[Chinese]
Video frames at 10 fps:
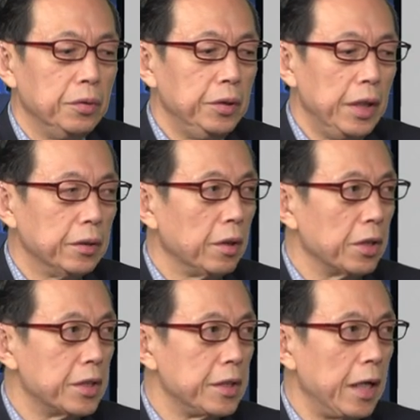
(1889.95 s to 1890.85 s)
念到了
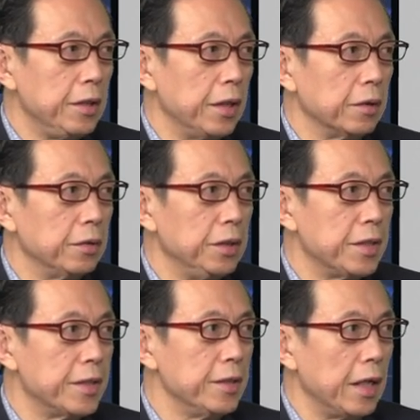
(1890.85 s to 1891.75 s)
三年第
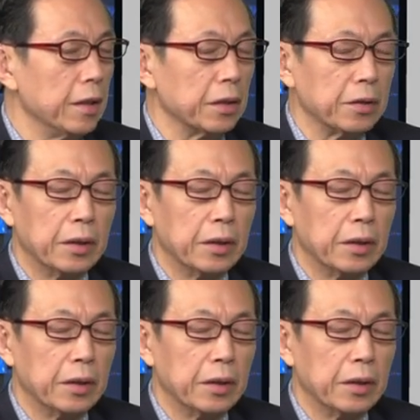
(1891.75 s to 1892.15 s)
四年了。